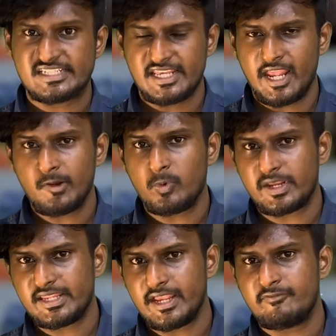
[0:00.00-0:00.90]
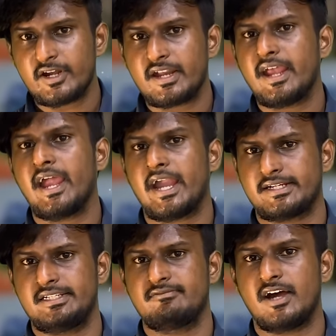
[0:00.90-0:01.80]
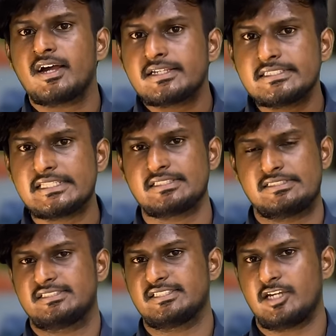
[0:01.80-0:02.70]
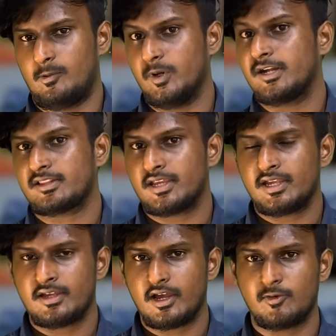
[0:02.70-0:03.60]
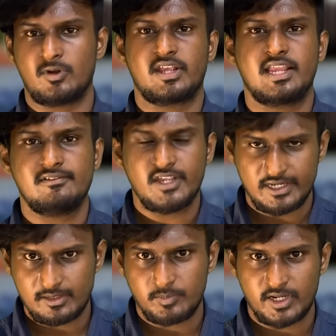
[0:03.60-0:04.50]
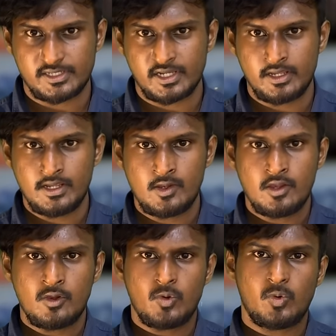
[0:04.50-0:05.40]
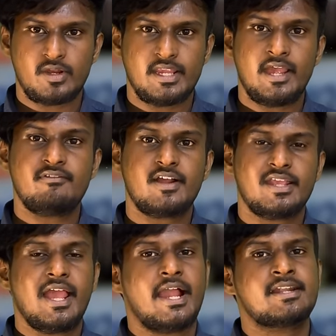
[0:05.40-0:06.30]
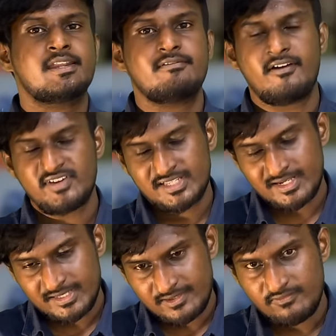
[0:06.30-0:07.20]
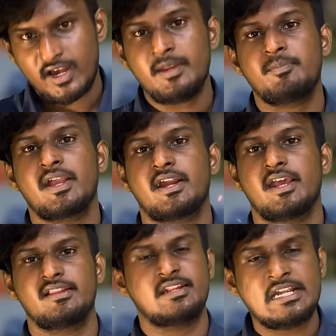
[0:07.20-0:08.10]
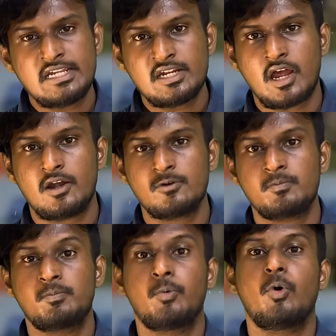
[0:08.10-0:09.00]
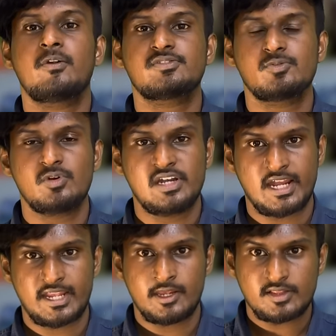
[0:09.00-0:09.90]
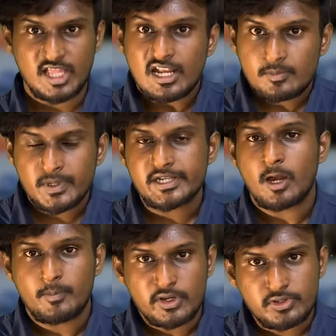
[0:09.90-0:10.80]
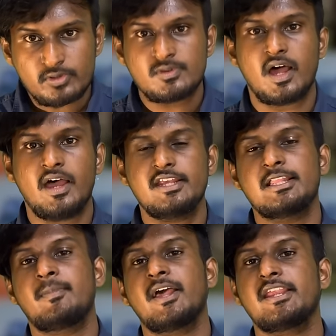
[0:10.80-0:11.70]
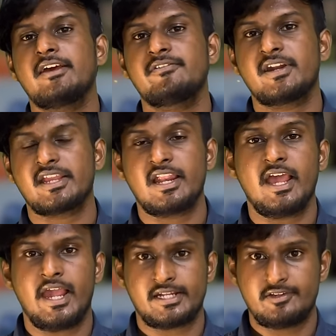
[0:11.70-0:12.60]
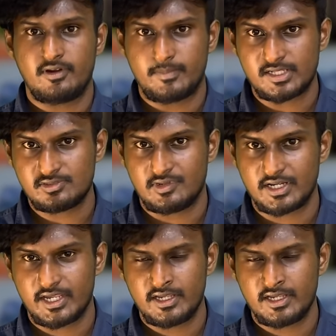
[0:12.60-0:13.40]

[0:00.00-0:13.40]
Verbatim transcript: ஏன் ஒரு ஏவுகணை ஆக்டிவாக இருந்துச்சு அப்படின்றத அவரோட கேள்வியாக எழுப்புறாரு ஒரு ஏவுகணையை ஆக்டிவாக வைக்கிறதுக்கு வாய்ப்பே கிடையாது ரெண்டு நாடும் போர் சூழ்நிலைக்கு தள்ளப்பட்டால் மட்டும்தான் இந்த மாதிரி ஏவுகணைகளை ஆக்டிவாக மாற்றுவாங்க